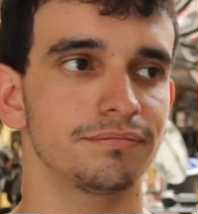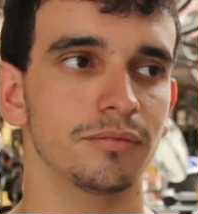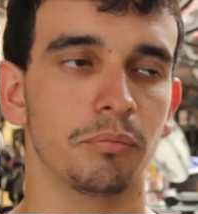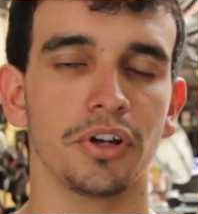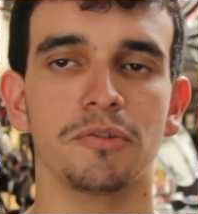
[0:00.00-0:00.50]

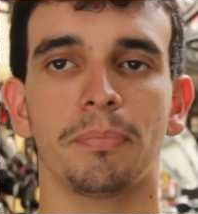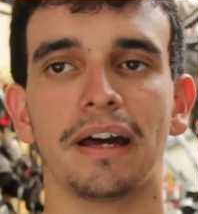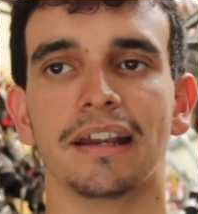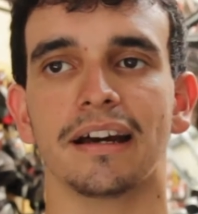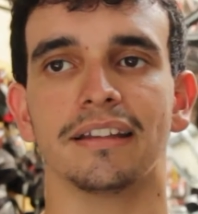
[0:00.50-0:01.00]
não pode
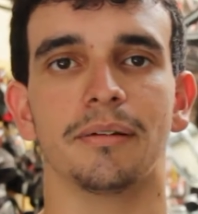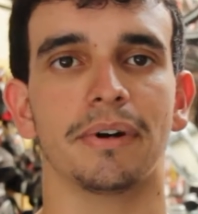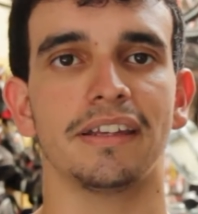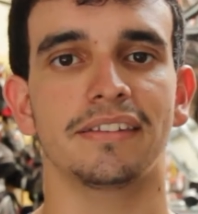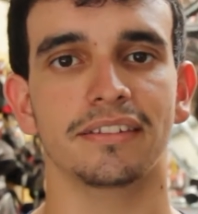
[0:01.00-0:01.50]
parar, né?
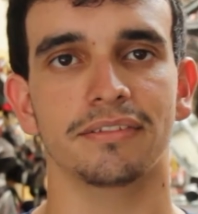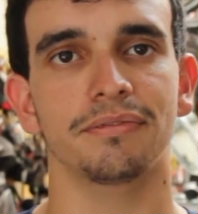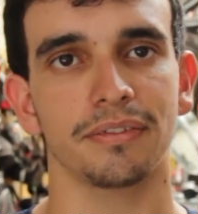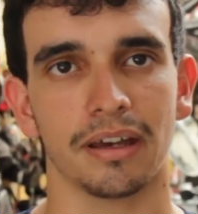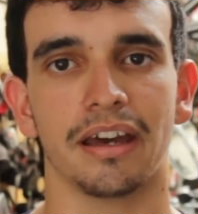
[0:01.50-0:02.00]
Mas
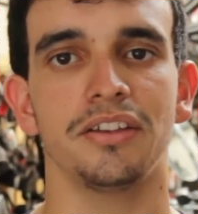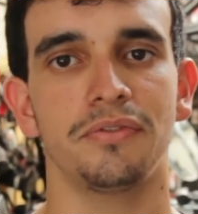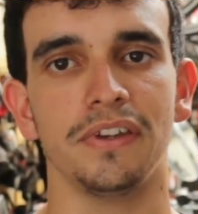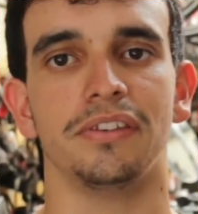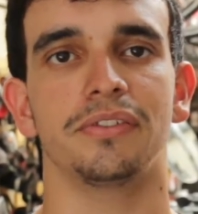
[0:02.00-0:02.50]
é
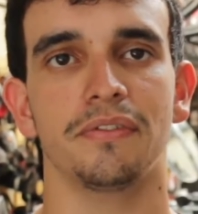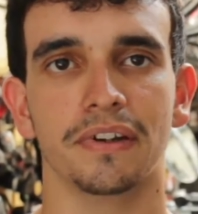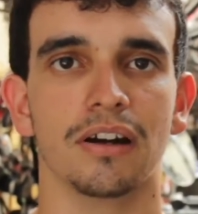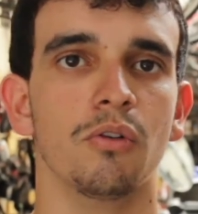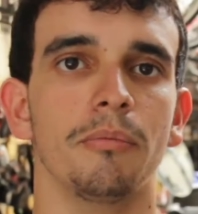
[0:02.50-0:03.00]
difícil, você
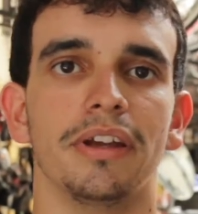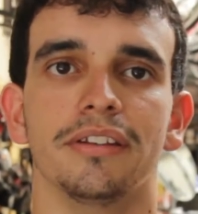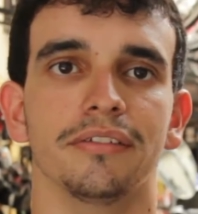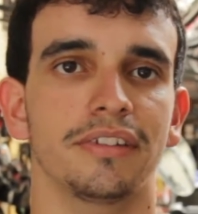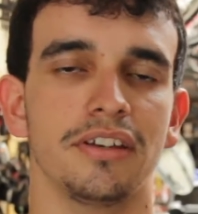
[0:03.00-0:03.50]
ficar com
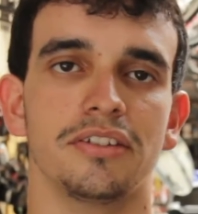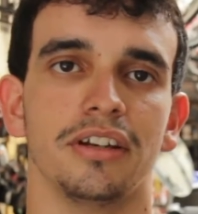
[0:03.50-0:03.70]
medo, não tem